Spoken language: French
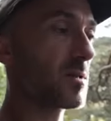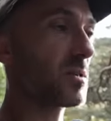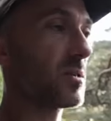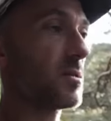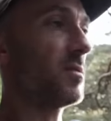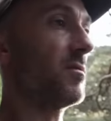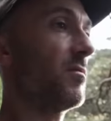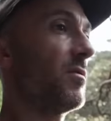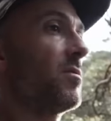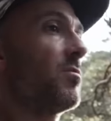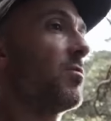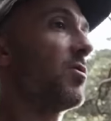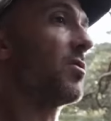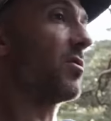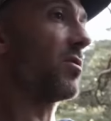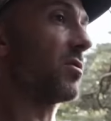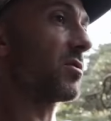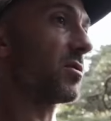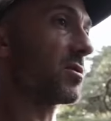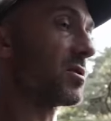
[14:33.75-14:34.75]
c'est
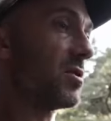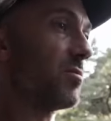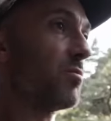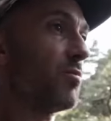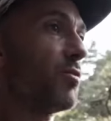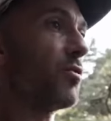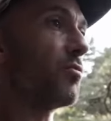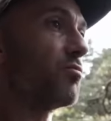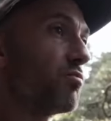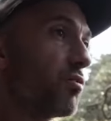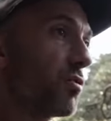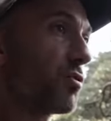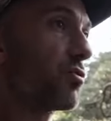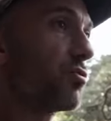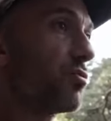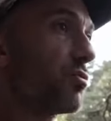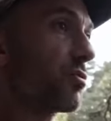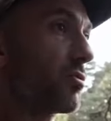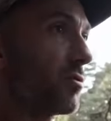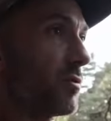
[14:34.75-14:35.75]
vraiment quand il pleut
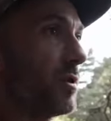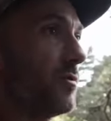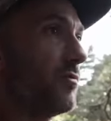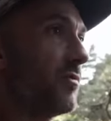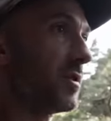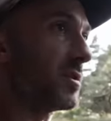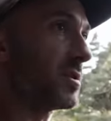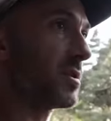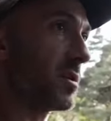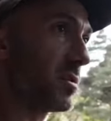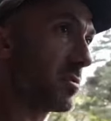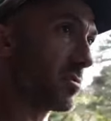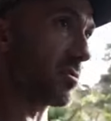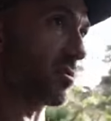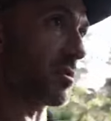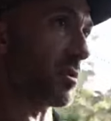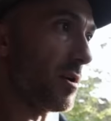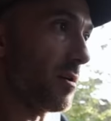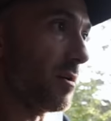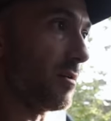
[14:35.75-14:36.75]
beaucoup qu'on est fixé
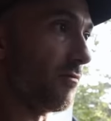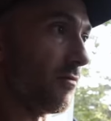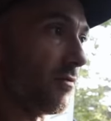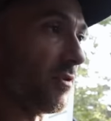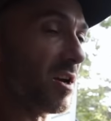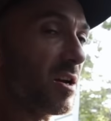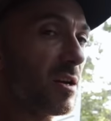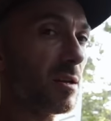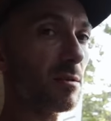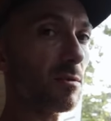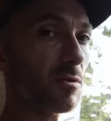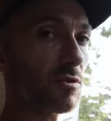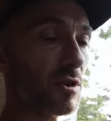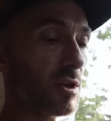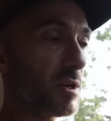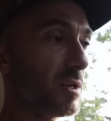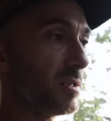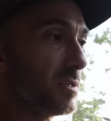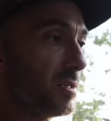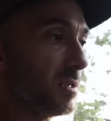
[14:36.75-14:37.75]
sur la vraie
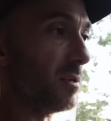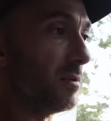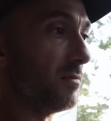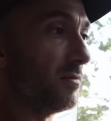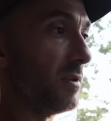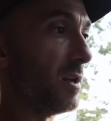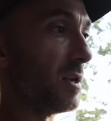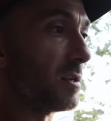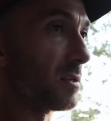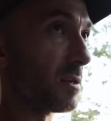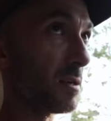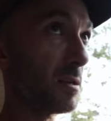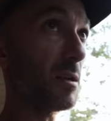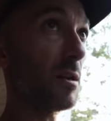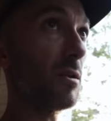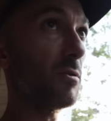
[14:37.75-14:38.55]
étanchéité des fenêtres et des